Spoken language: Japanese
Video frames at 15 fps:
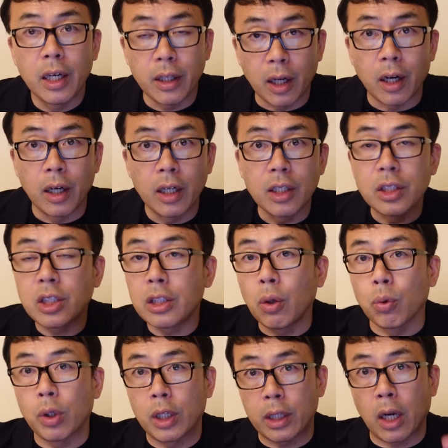なあ。1
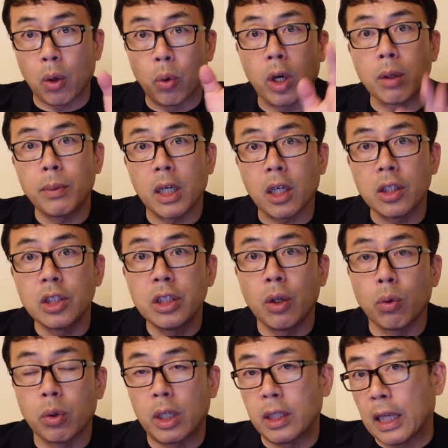年遅れたら500万件、2年
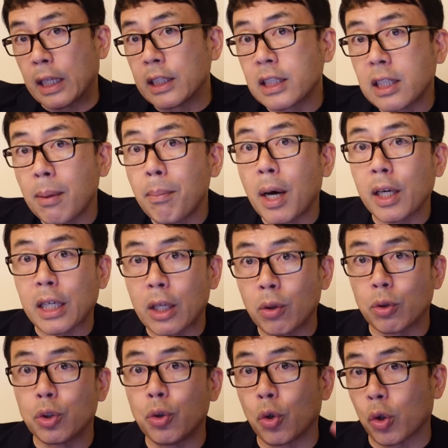遅れたら1000万件
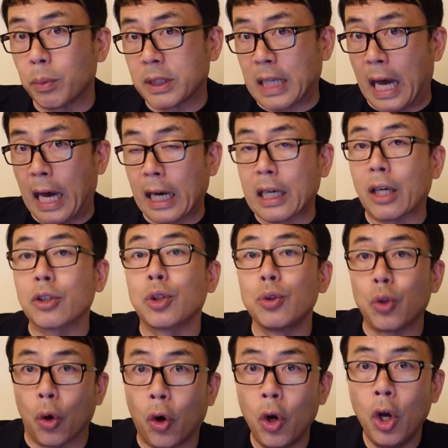の入力ミスが発覚す
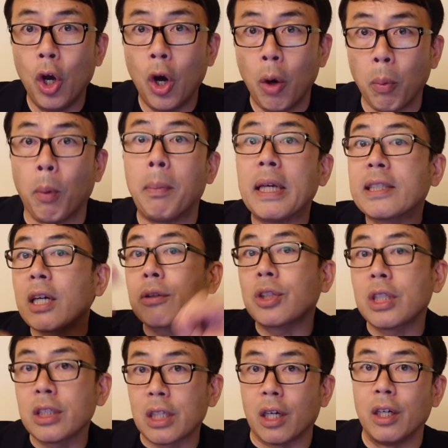るのよ。もうめちゃく
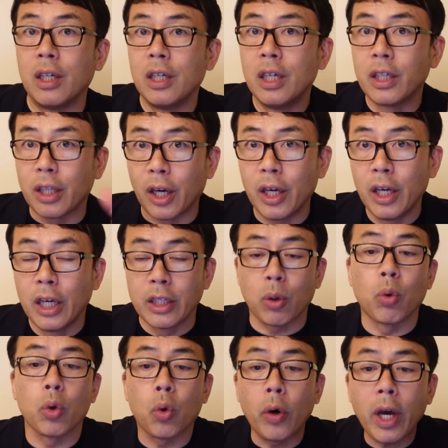ちゃじゃん。ね。で、
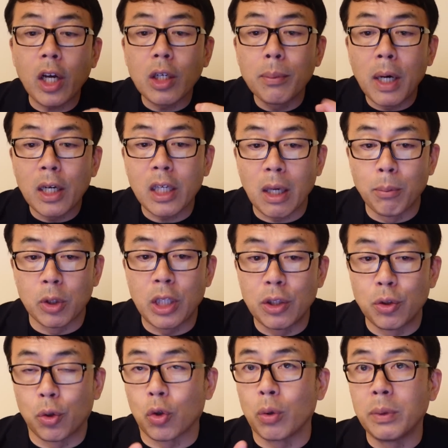この500万件も手
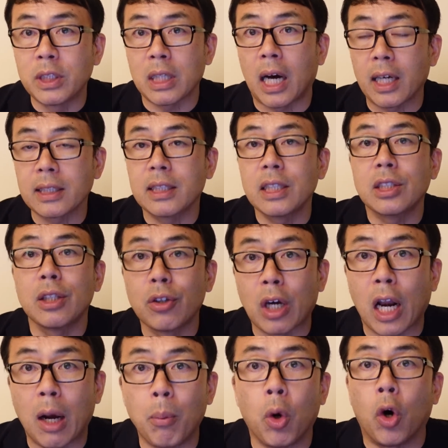入力のミスが発生してる
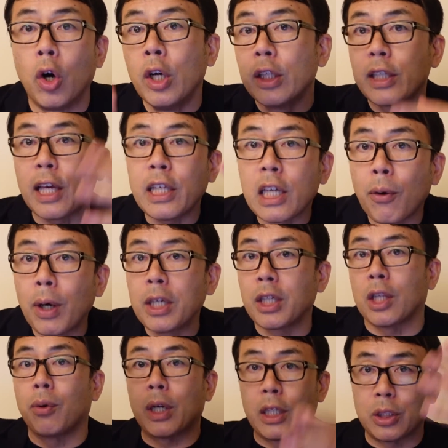から、もう、てんやわん
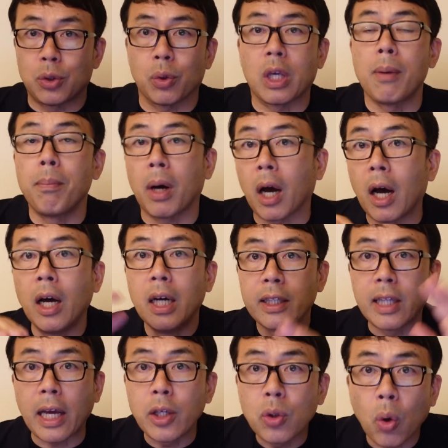やなわけですよ、現場が。
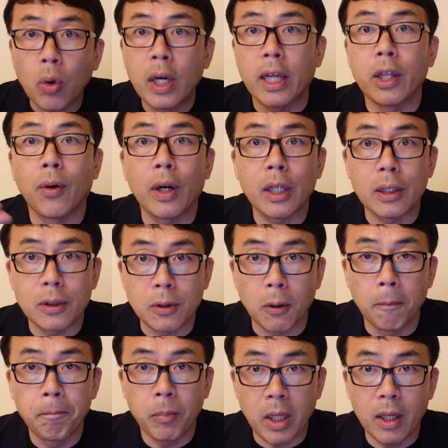大混乱なわけですよ。
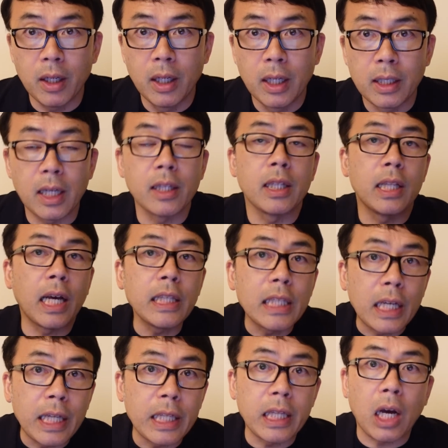ね。なんで何
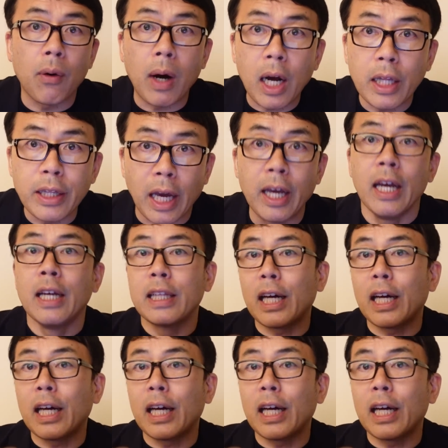が何だか分かんない。